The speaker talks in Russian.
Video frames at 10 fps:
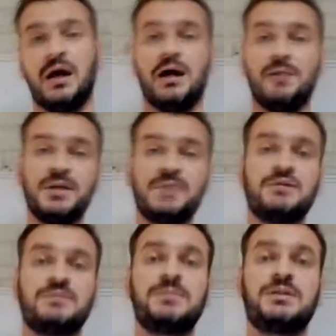Э, первая
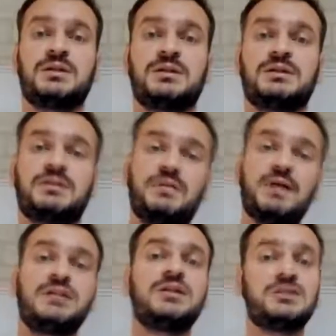выплата
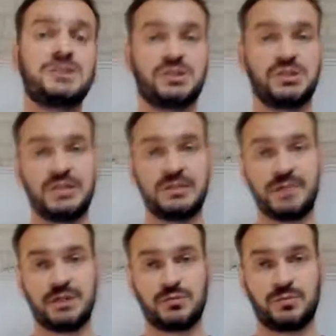составляет
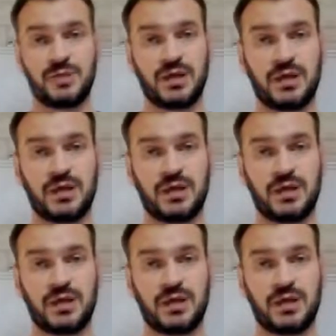365 рублей.